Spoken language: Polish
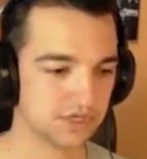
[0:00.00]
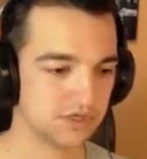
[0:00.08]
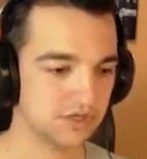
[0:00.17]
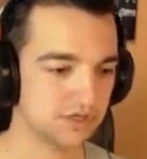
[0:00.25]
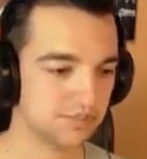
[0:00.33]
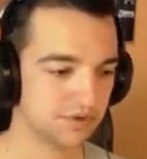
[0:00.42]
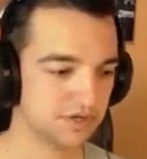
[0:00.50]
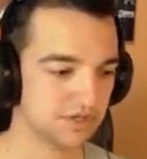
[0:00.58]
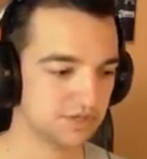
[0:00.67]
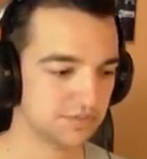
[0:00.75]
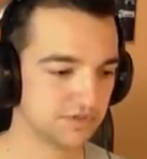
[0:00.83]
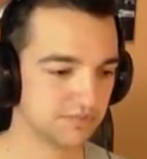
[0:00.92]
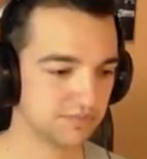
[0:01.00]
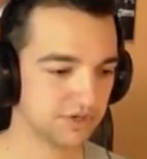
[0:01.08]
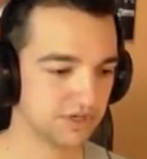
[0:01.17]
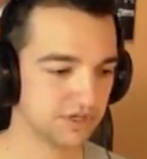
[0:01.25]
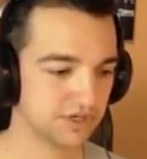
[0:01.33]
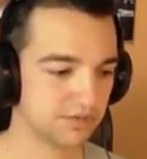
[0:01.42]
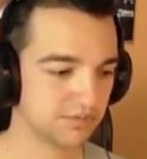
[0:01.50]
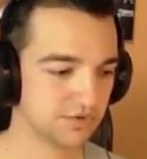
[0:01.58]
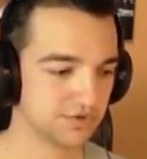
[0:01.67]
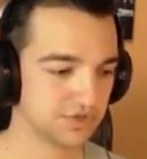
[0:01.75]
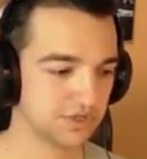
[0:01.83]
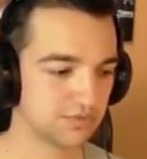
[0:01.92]
i pojedziemy sobie
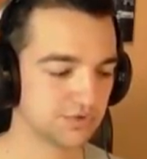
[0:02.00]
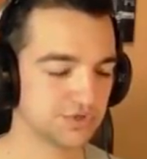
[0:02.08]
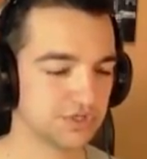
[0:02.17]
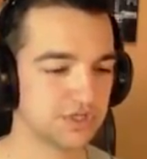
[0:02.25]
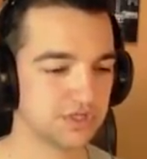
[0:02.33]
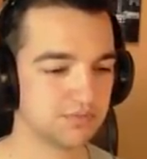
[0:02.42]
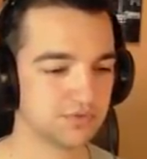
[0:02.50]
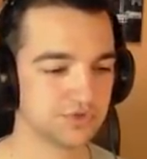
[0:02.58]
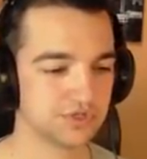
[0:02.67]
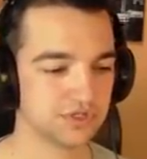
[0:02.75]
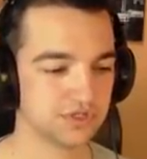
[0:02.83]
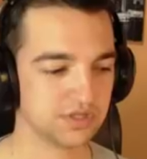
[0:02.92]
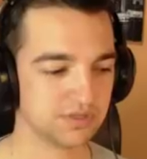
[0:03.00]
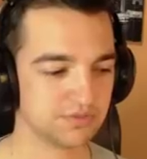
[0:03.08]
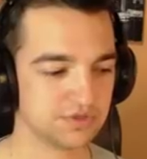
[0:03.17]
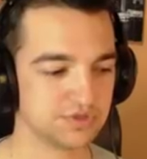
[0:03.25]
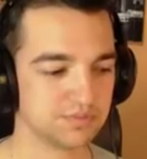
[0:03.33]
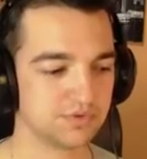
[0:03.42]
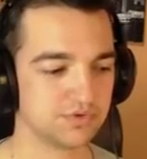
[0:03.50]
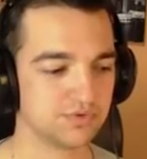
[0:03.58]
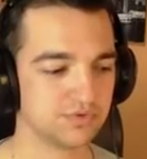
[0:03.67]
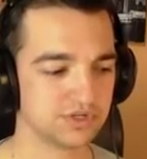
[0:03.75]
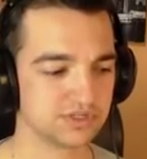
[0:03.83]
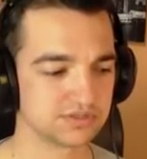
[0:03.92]
może, może, może, tak myślę, że pod
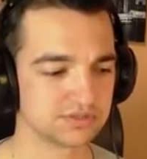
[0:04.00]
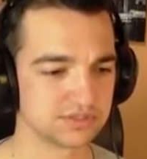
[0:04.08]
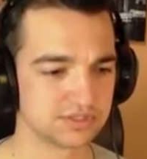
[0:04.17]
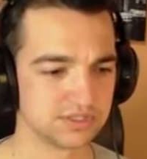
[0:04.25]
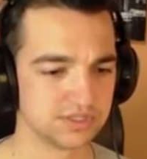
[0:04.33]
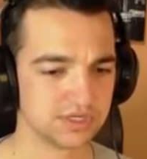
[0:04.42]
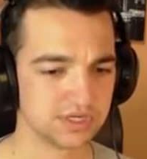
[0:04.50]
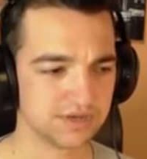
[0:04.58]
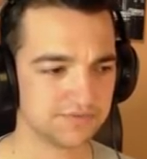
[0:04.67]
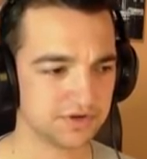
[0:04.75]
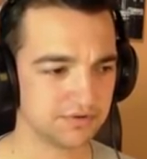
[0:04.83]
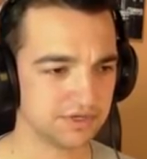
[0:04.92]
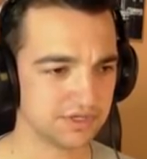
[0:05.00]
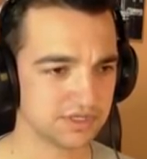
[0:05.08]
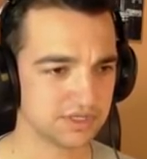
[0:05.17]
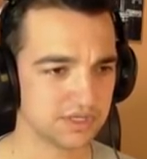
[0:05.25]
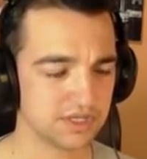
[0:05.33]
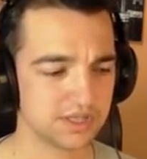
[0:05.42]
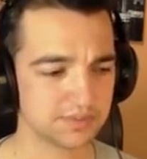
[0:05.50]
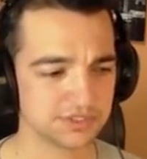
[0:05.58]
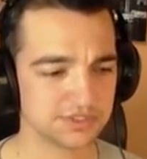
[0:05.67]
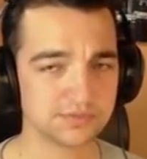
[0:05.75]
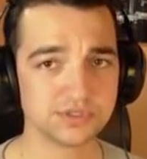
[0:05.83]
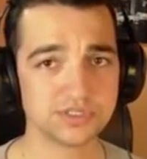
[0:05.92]
górę kawałek i
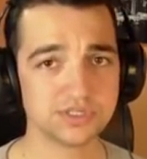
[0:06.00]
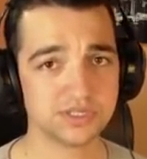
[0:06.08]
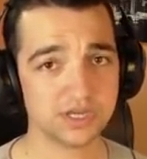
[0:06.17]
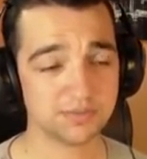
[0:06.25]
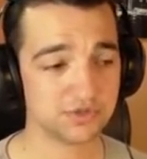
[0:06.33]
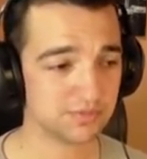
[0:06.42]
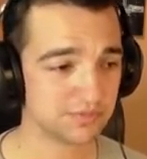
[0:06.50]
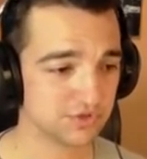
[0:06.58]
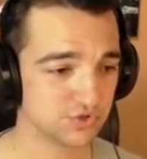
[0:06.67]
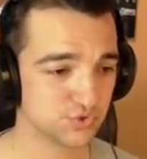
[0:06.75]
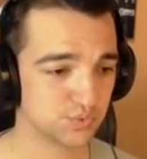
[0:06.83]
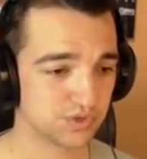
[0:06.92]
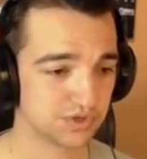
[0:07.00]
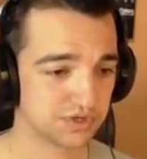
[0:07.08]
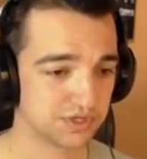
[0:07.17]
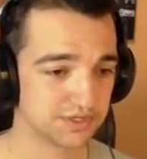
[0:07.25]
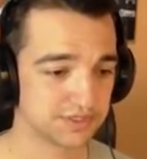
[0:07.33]
zobaczymy jak mi to będzie szło,